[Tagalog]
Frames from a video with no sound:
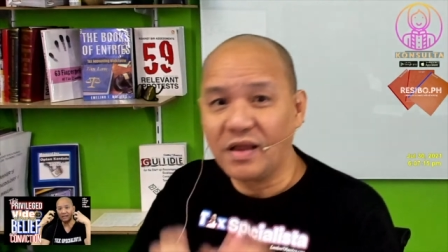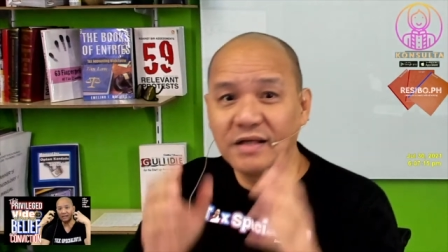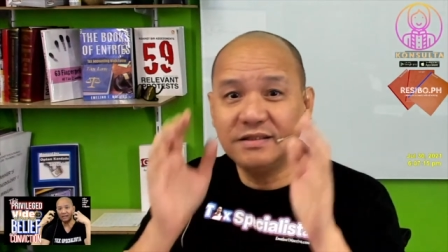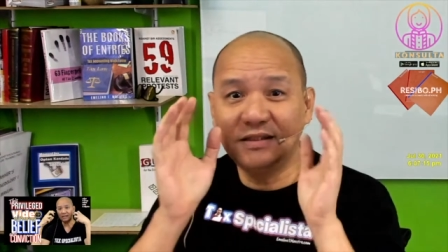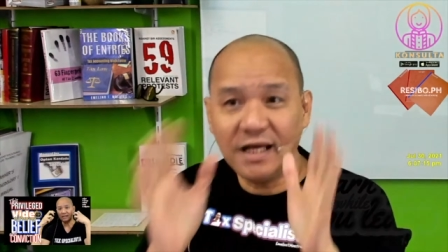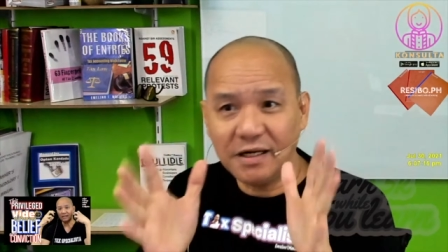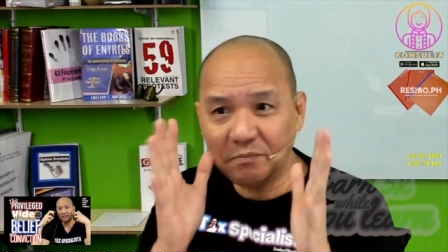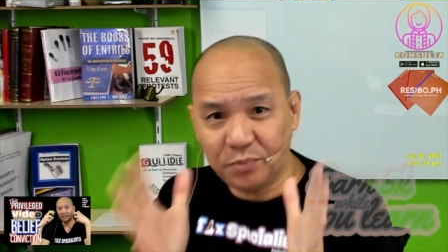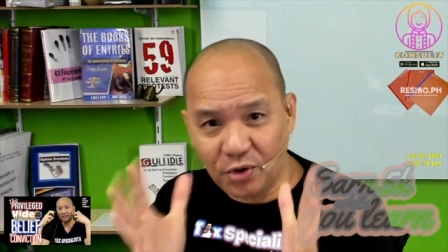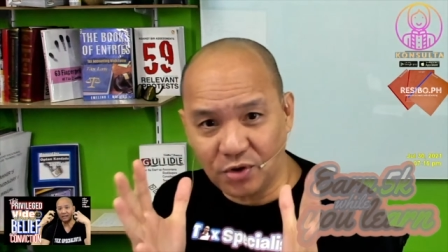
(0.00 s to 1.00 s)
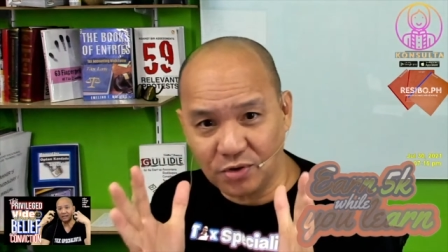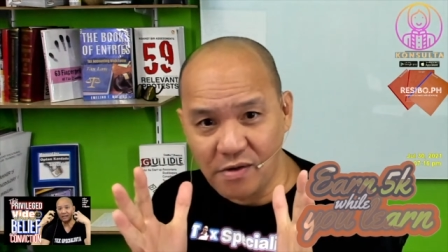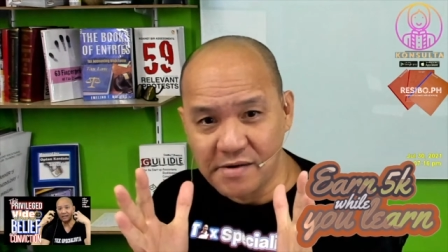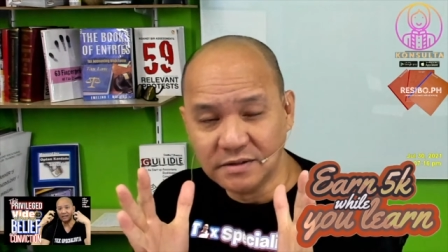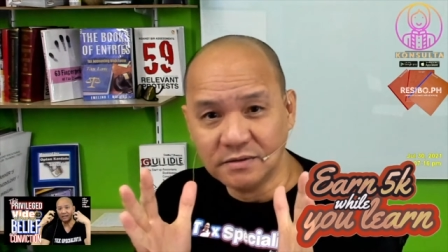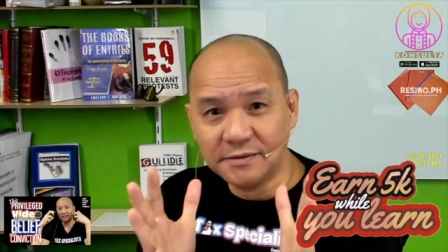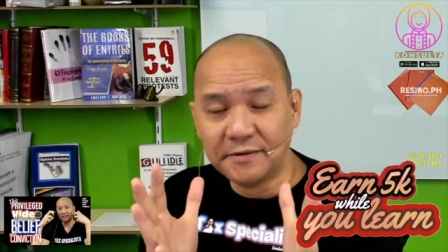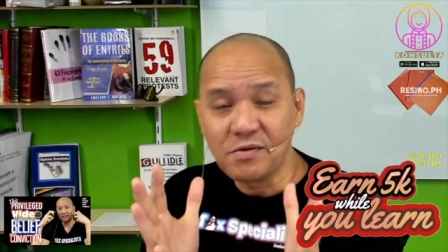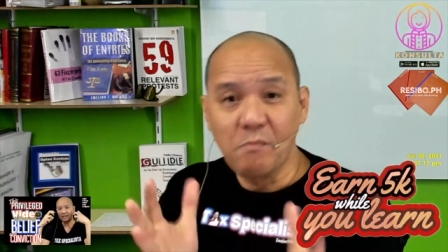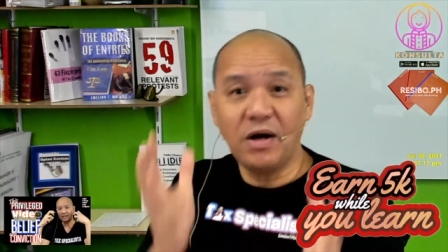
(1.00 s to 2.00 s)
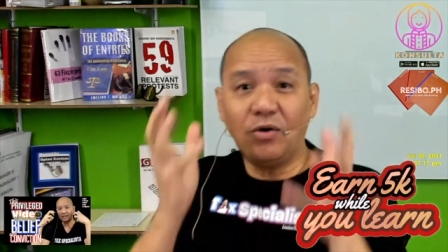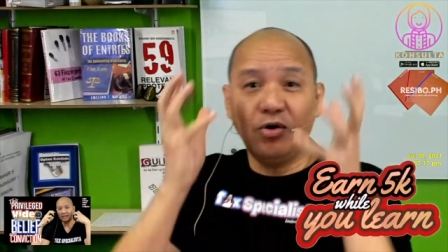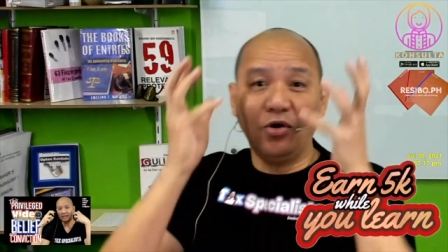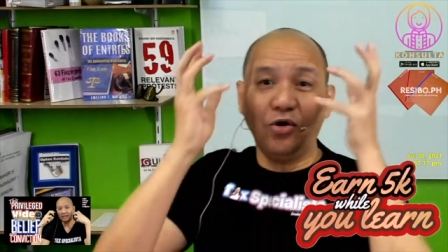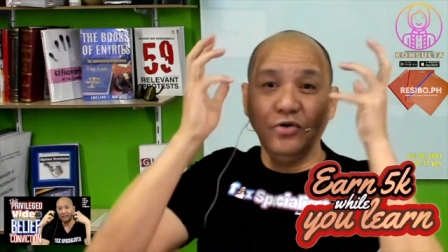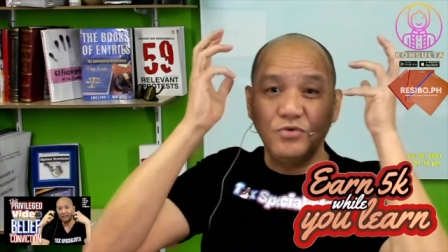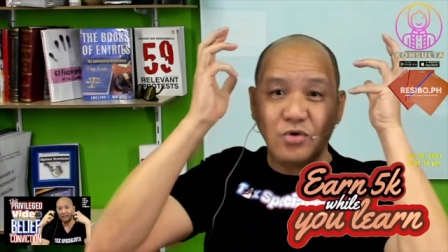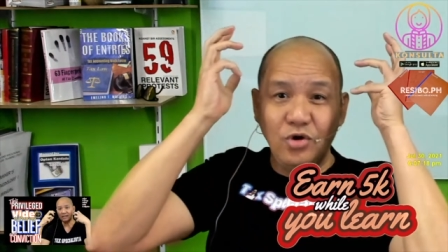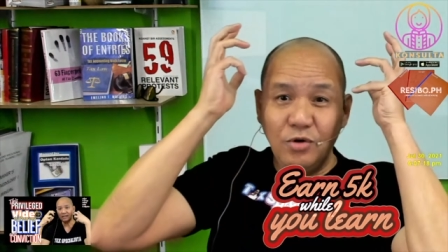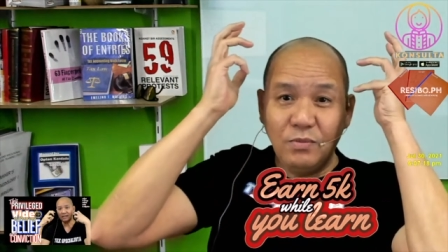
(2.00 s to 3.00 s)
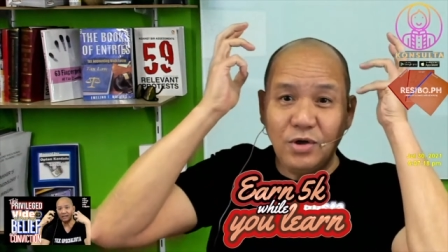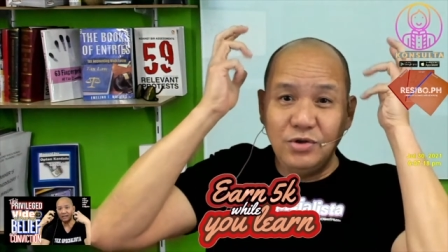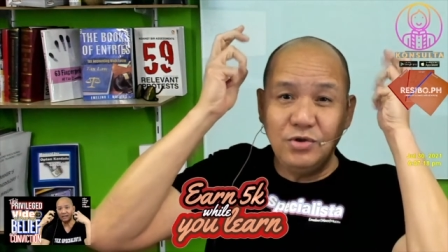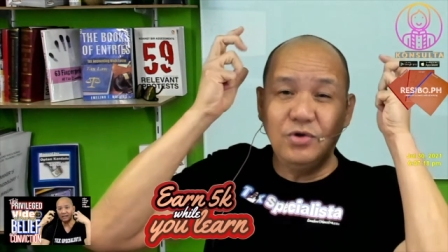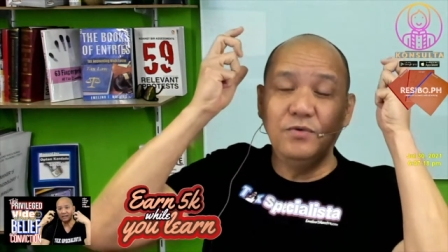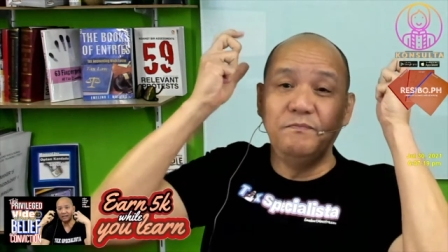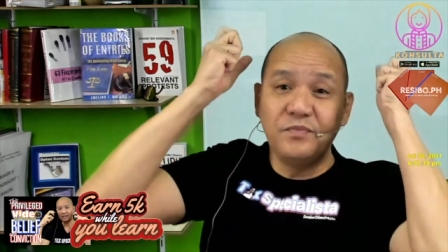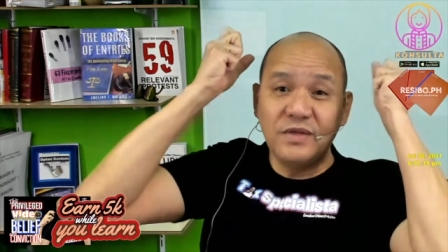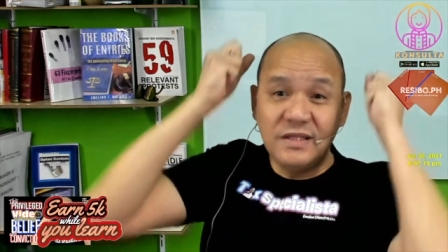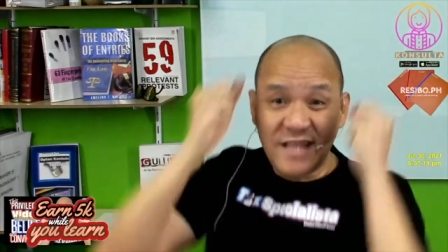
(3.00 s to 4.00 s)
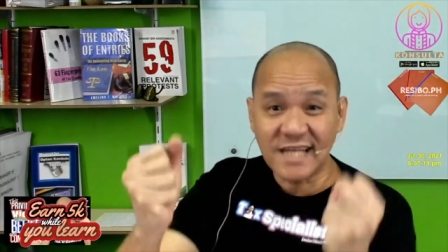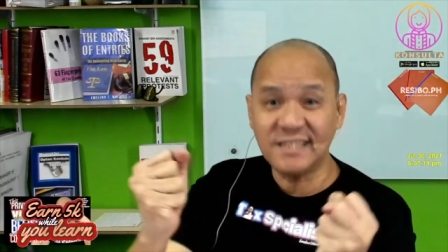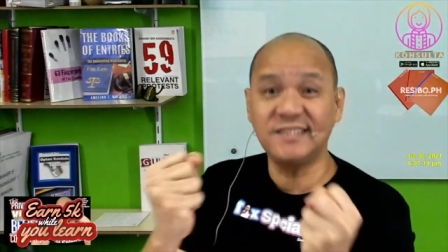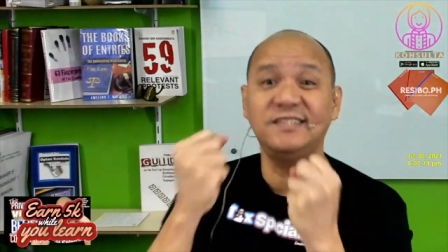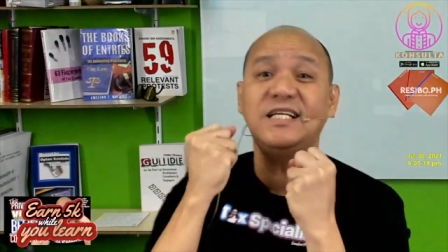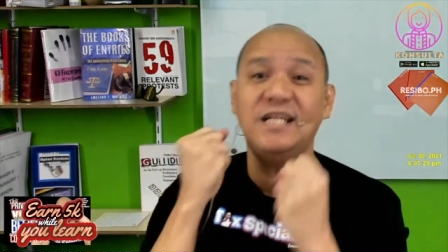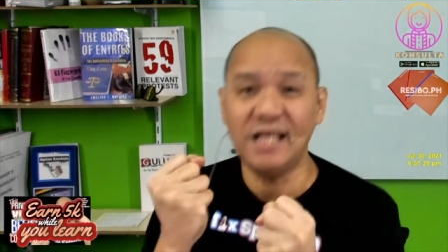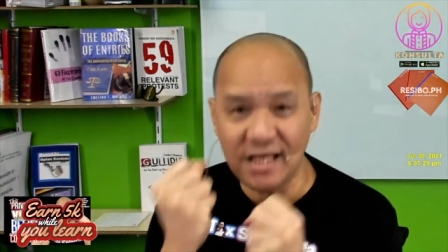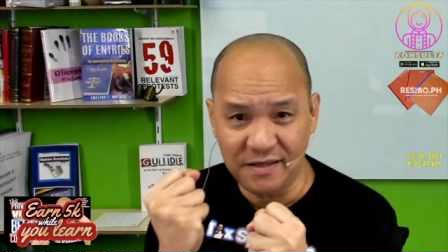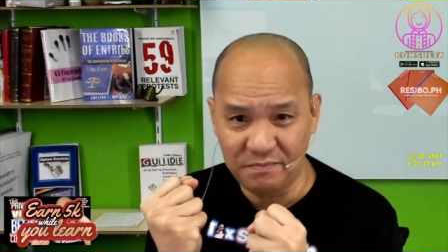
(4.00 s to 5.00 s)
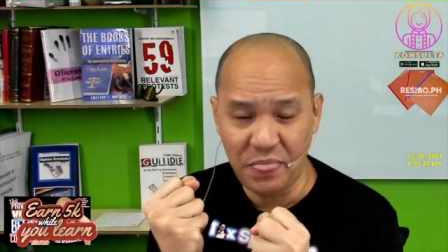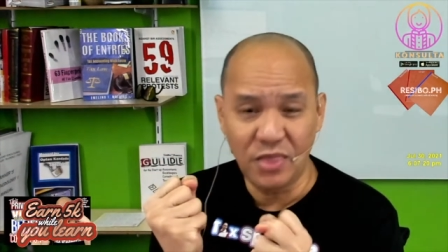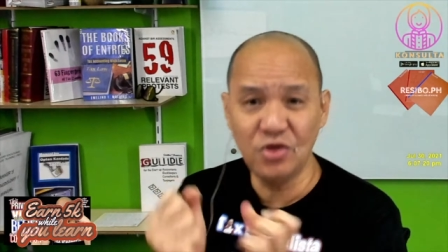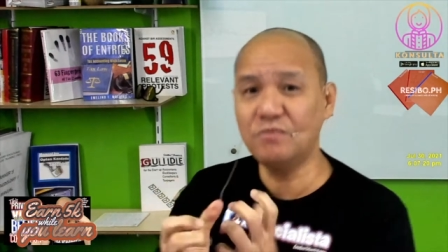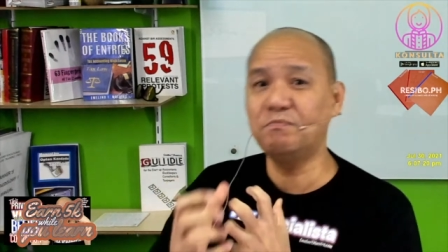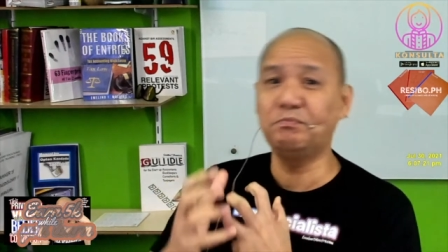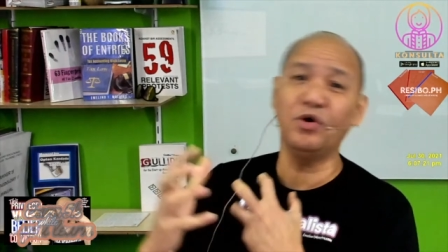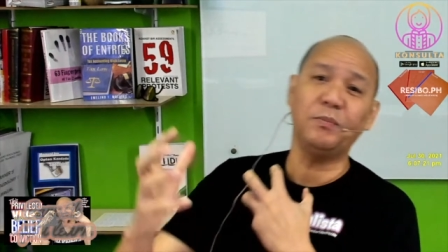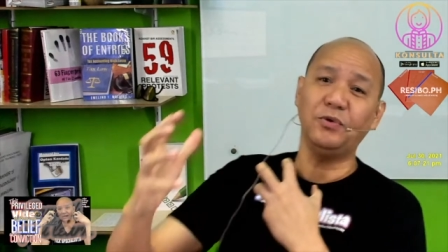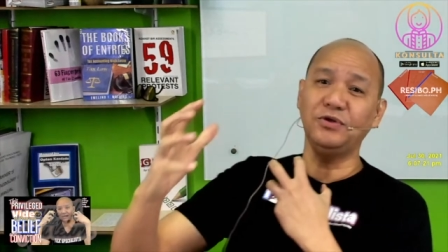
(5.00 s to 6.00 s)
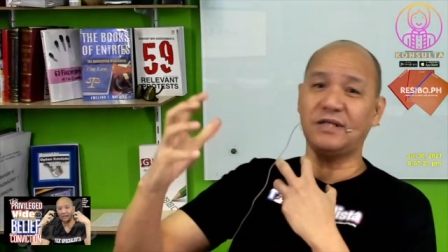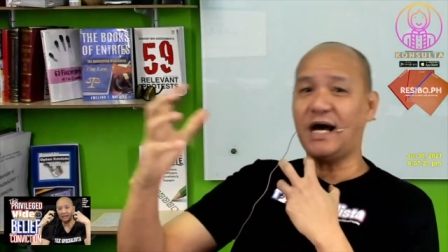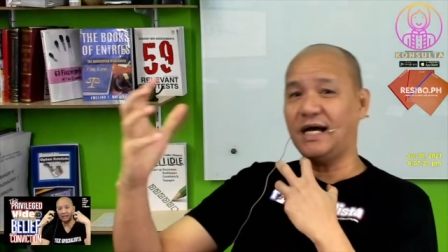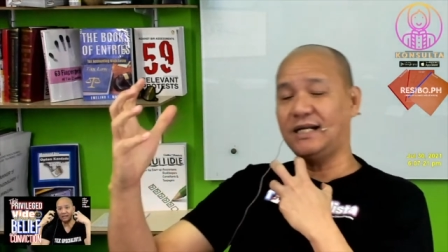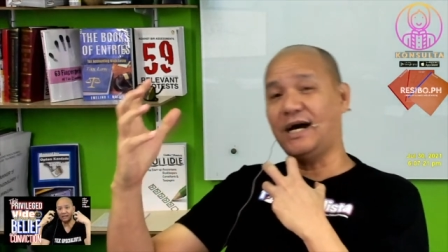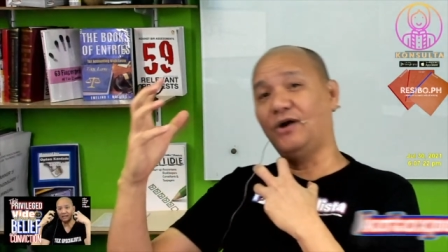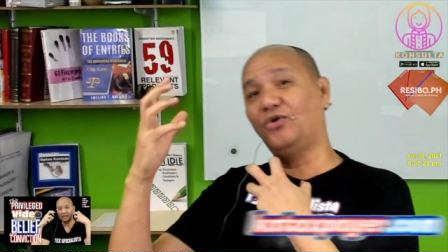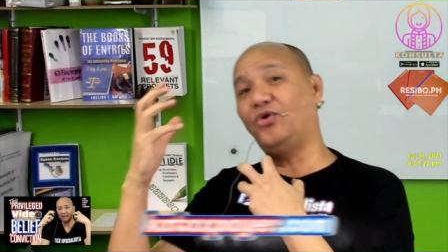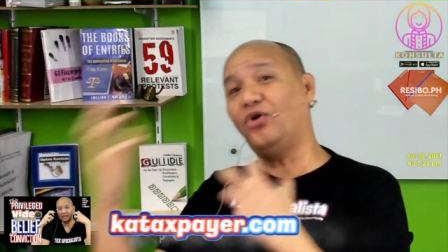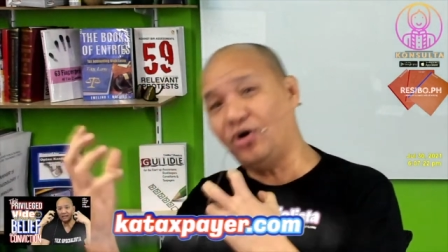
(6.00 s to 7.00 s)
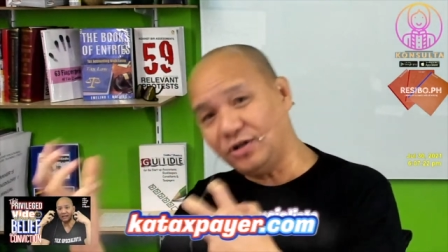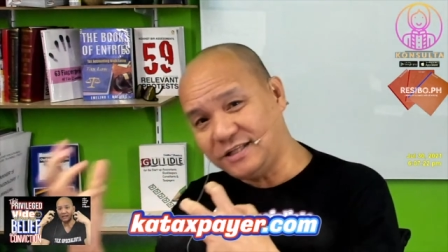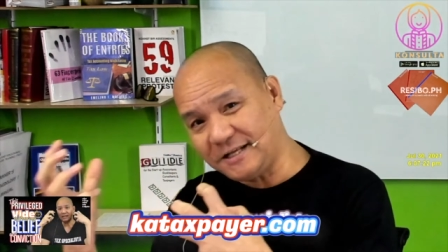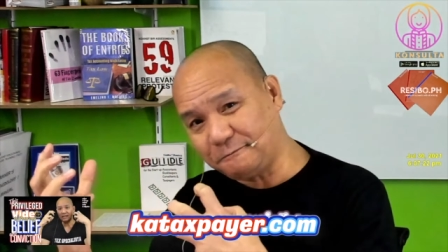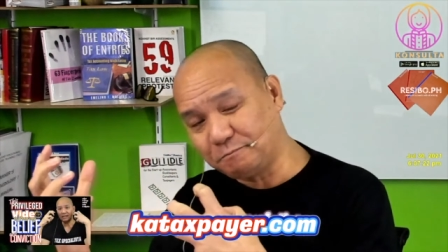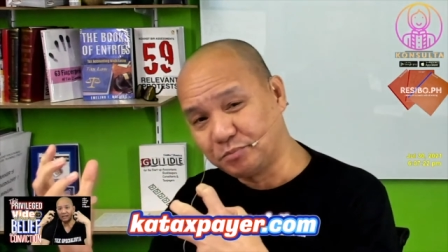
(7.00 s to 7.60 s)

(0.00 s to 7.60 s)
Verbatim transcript: Therefore, makokontrol mo yung destiny, yung pupuntahan ng audit